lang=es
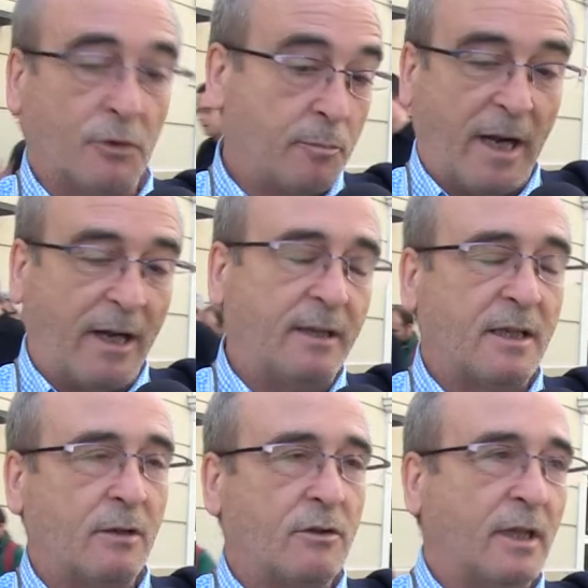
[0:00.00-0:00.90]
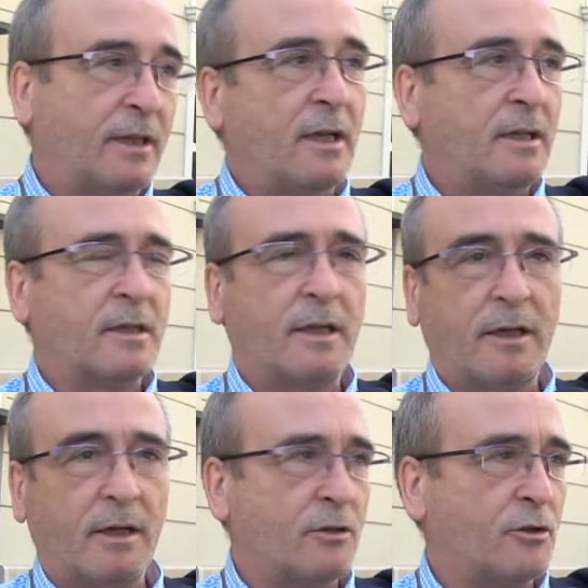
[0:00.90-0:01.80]
los planetas y los satélites que
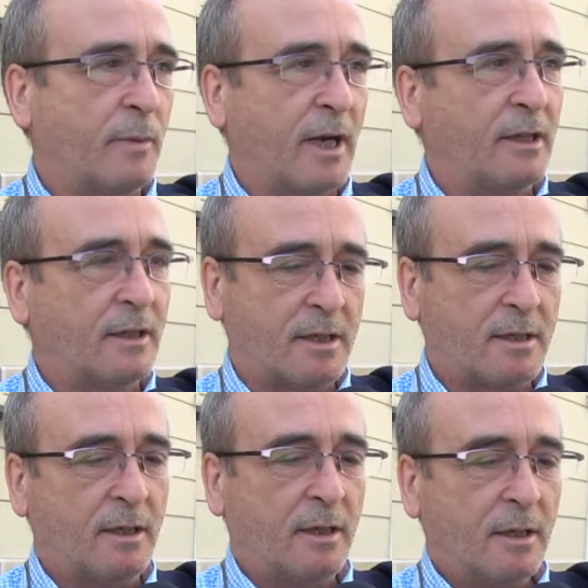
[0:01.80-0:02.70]
tienen esos planetas,